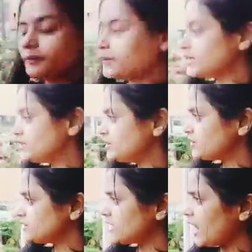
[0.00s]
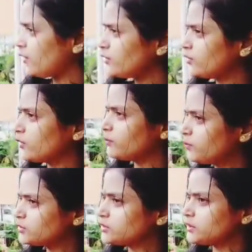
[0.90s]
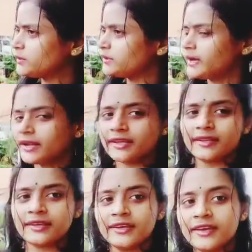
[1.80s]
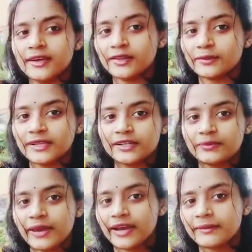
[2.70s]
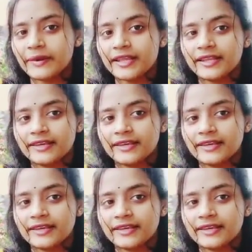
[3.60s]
বৃষ্টি হচ্ছে এখনো প্রচণ্ড পরিমাণে তোমাদের একটু ব্যাক ক্যামেরায়